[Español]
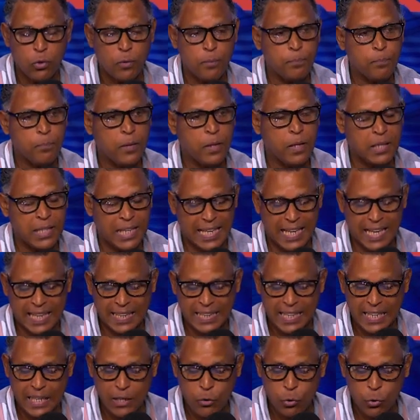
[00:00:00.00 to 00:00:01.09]
del
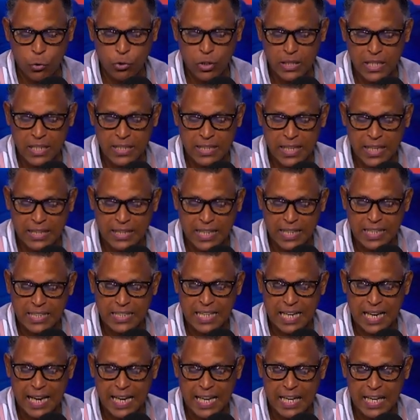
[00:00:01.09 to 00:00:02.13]
artículo 73 de la Ley